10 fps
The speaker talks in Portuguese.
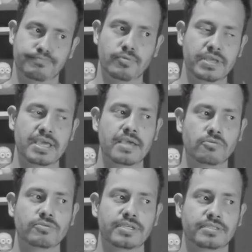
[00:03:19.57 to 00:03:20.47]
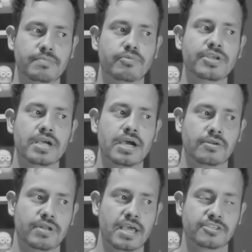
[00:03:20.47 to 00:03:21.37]
publiquei nudes assim por
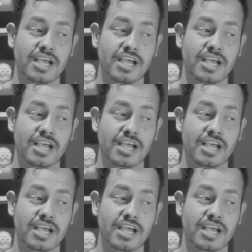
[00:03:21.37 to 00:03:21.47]
engano, né?